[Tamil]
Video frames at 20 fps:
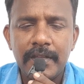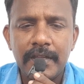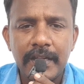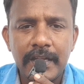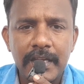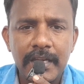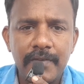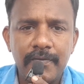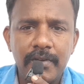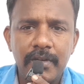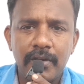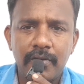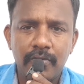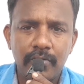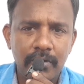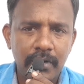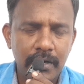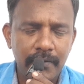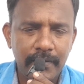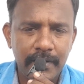ஏற்கனவே
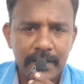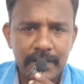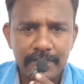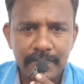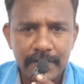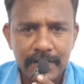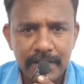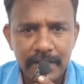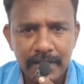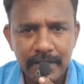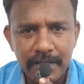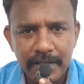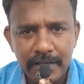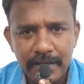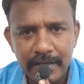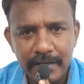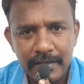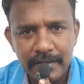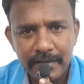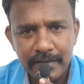கொரோனா வைரஸ் வந்து
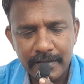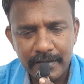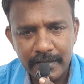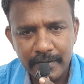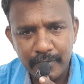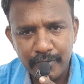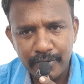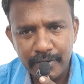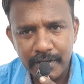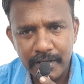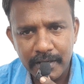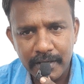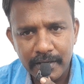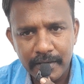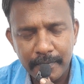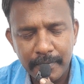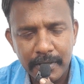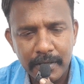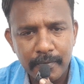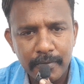நம்மளுடைய
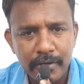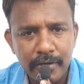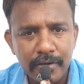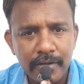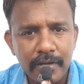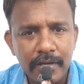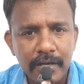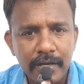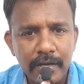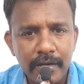பல பேரோட